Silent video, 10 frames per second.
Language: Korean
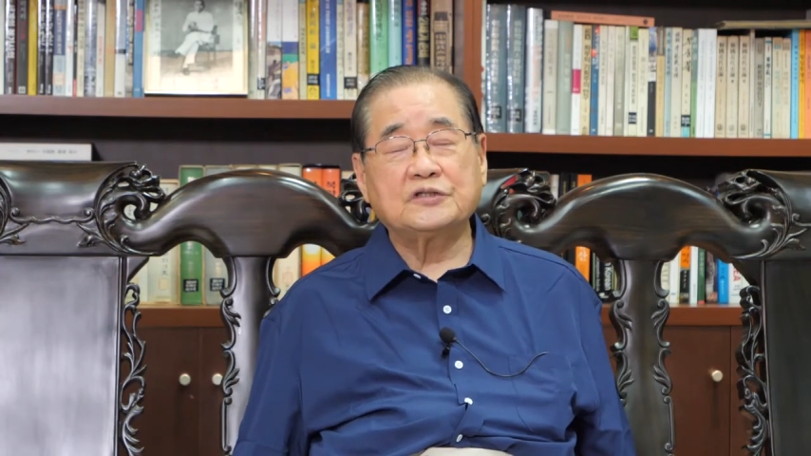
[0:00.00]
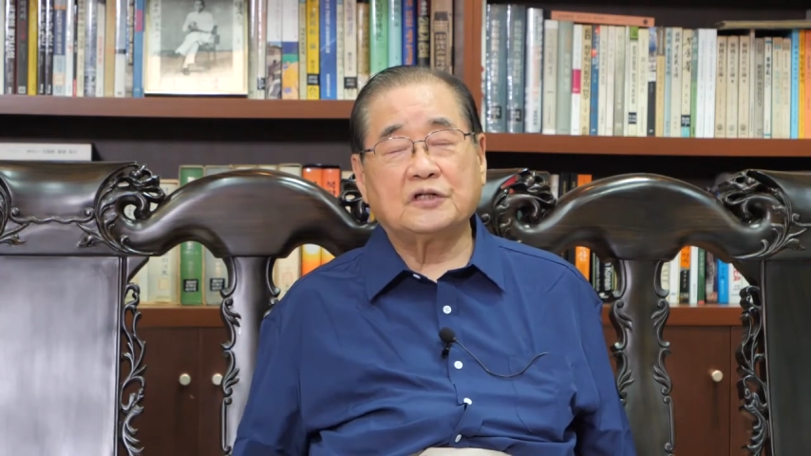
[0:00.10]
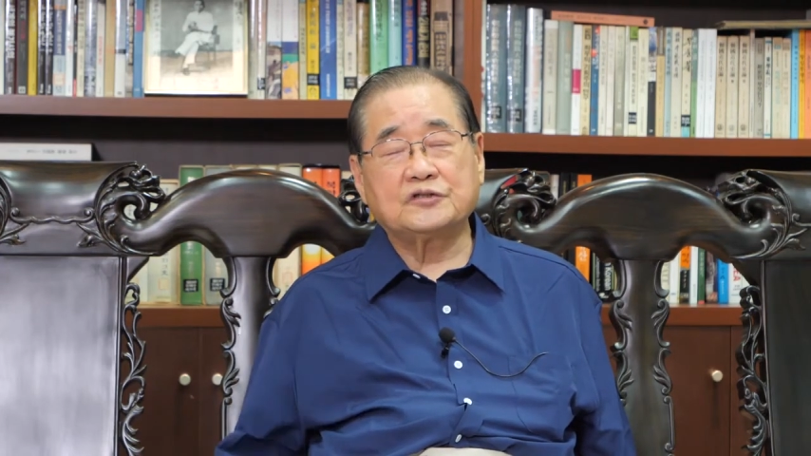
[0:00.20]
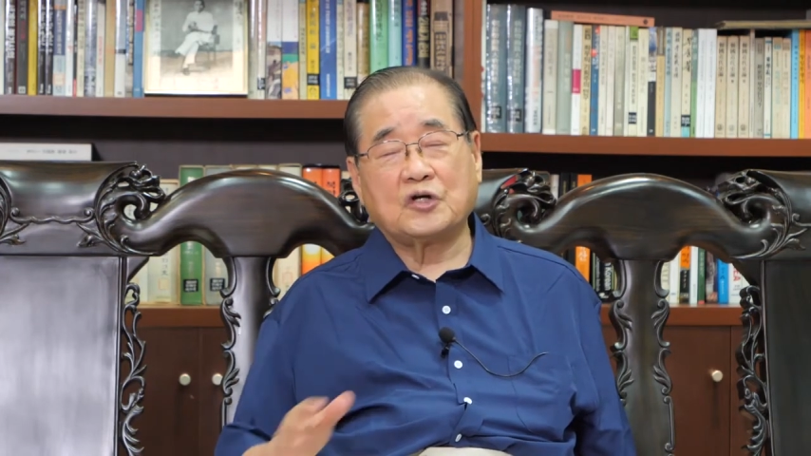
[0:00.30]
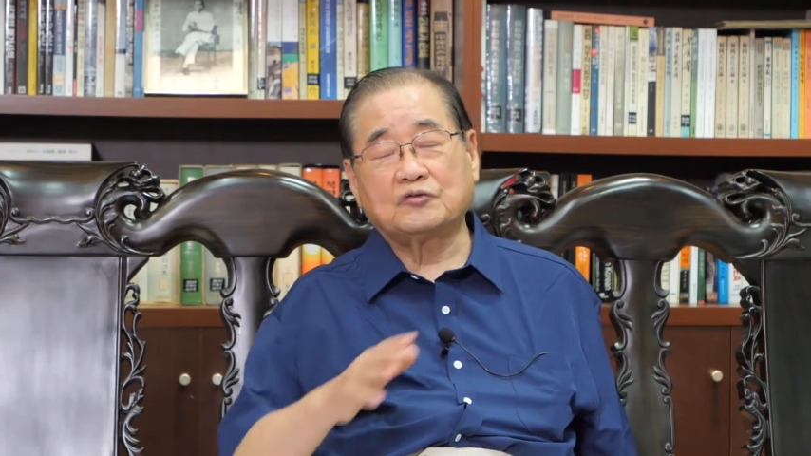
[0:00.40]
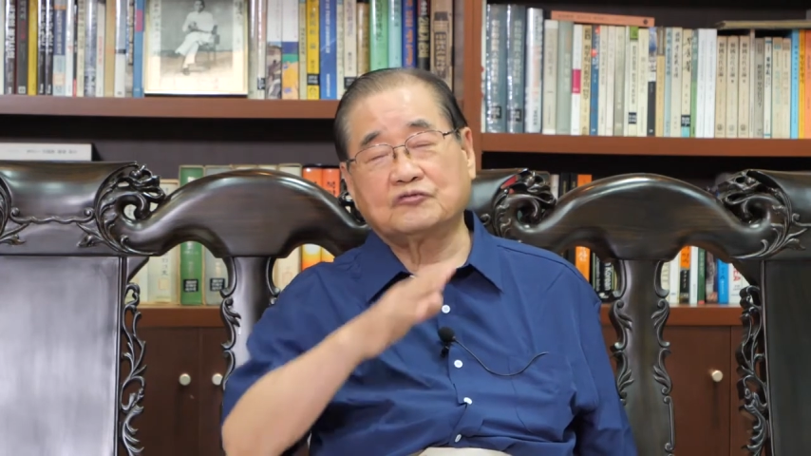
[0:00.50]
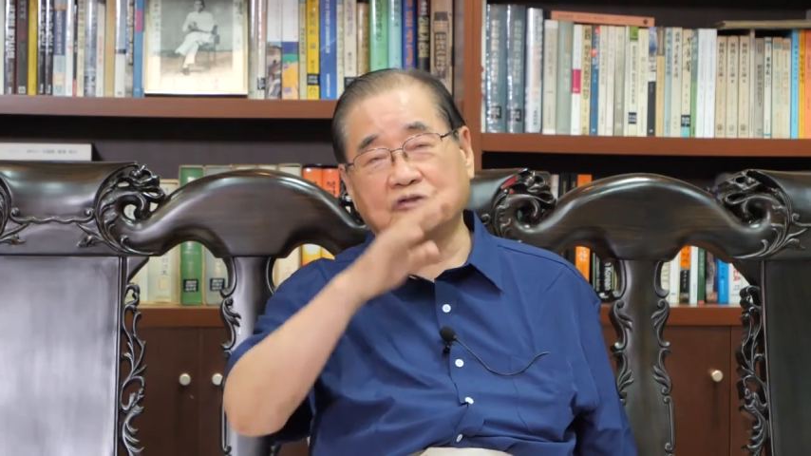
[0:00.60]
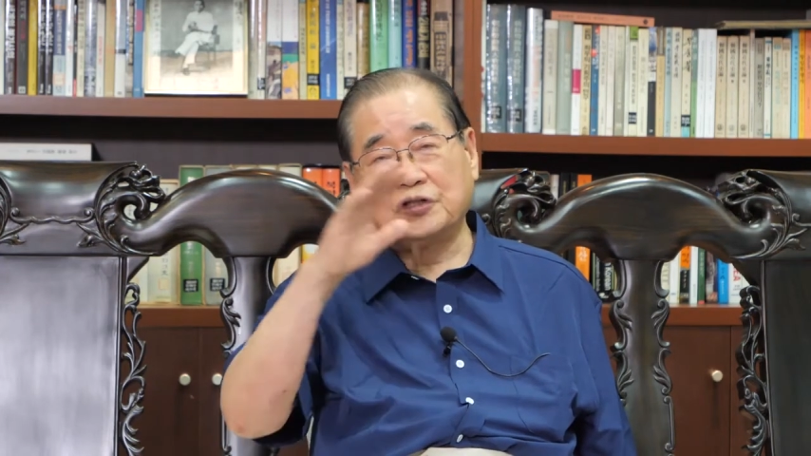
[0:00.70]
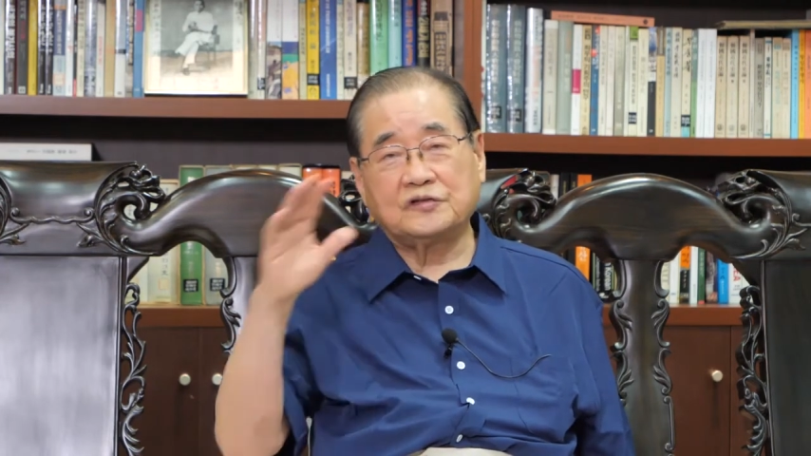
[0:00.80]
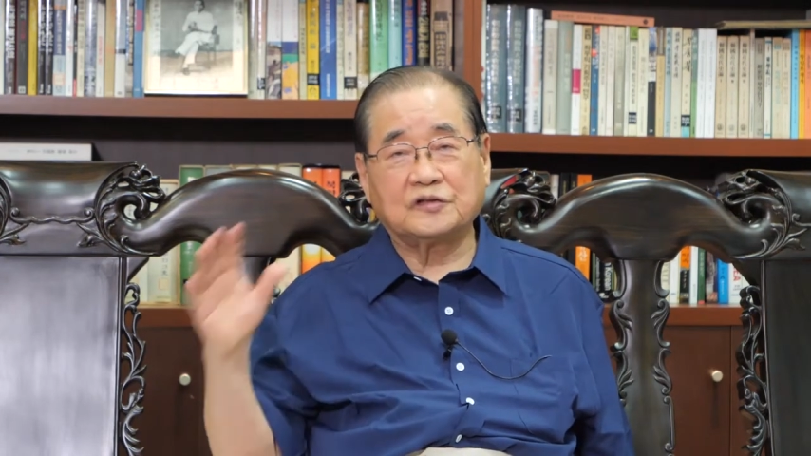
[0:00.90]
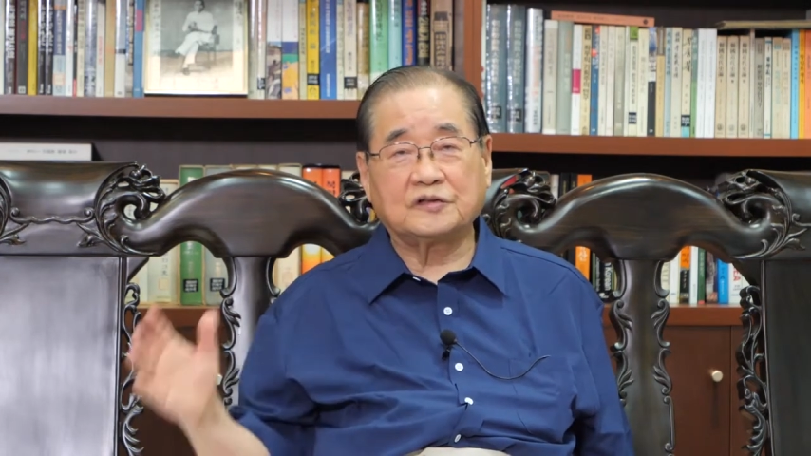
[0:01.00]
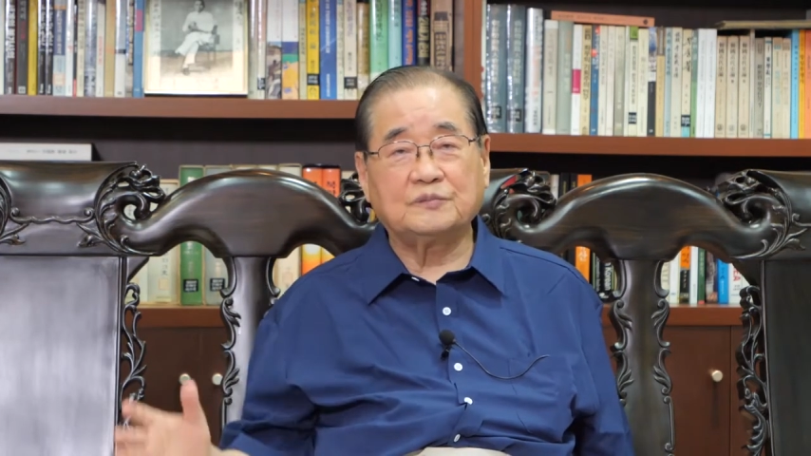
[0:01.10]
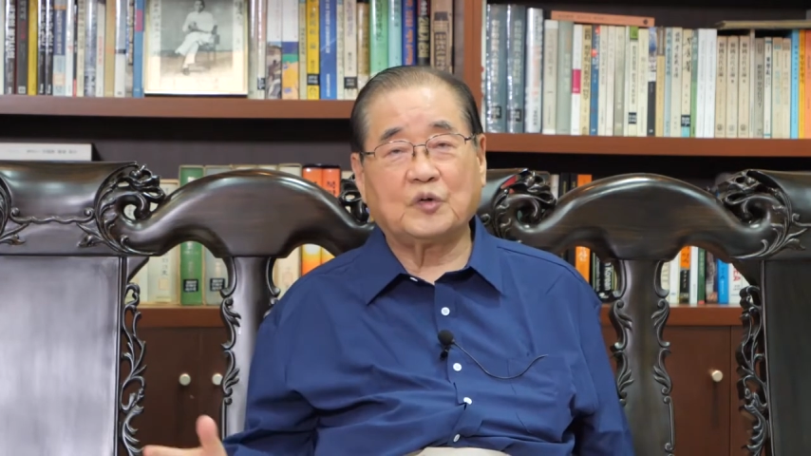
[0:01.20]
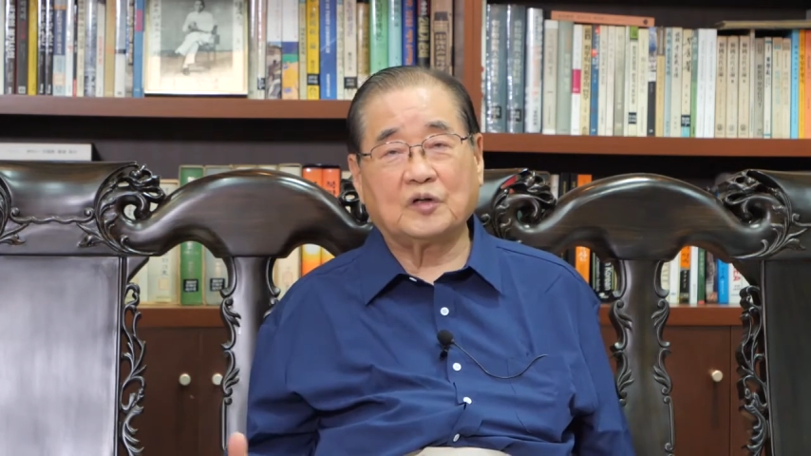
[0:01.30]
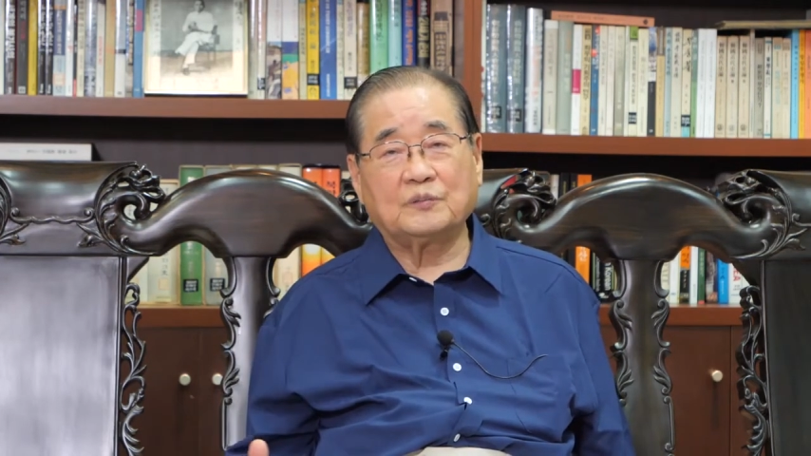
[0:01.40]
저 전후로
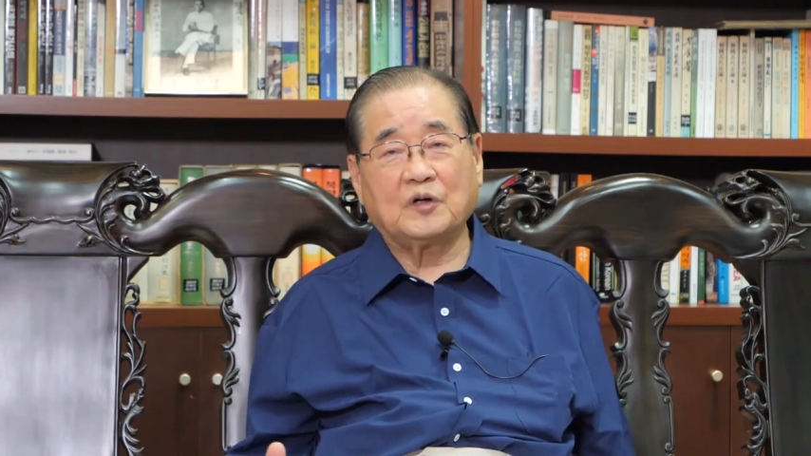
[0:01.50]
있었던 벌,